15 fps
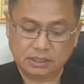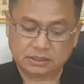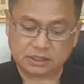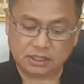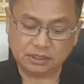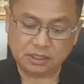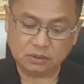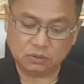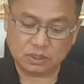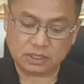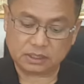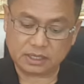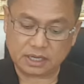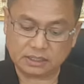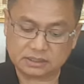สีที่ควร
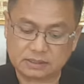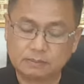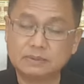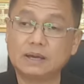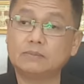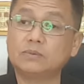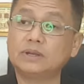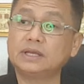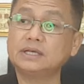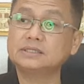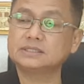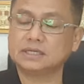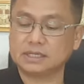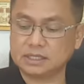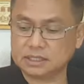อีกเลี่ยงสำหรับวันนี้
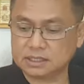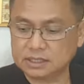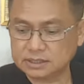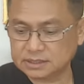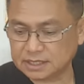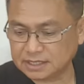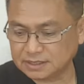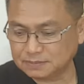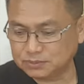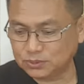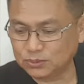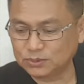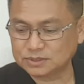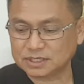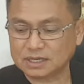สีคือสีชม
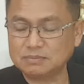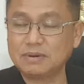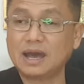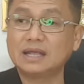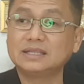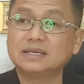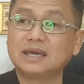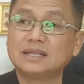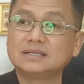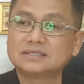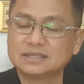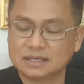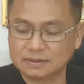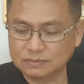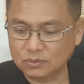พูสีบานเย็น
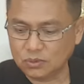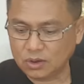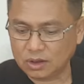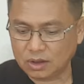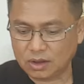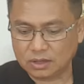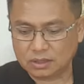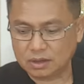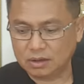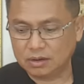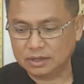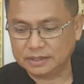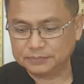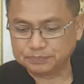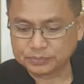สีม่วง
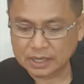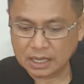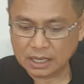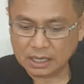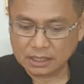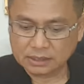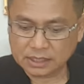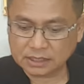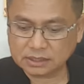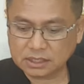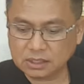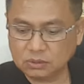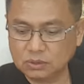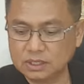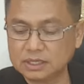อ่อนๆทิศ
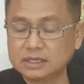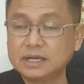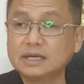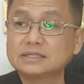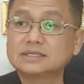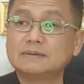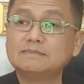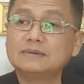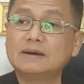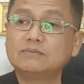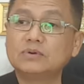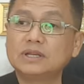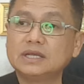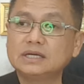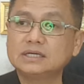ที่ควรอีกเลี่ยงสำห
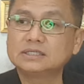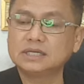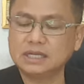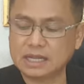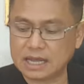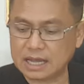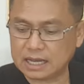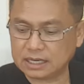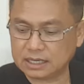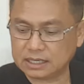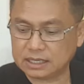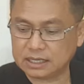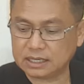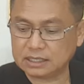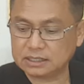รับวันนี้คือทิศอาค
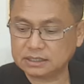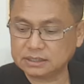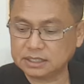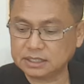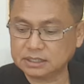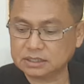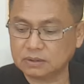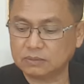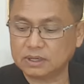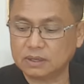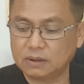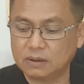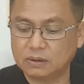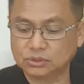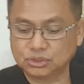เนหรือทิศตะวัน
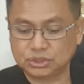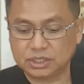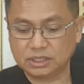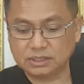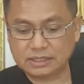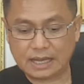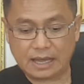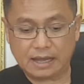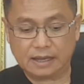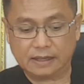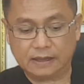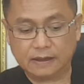ออกเฉียงใต้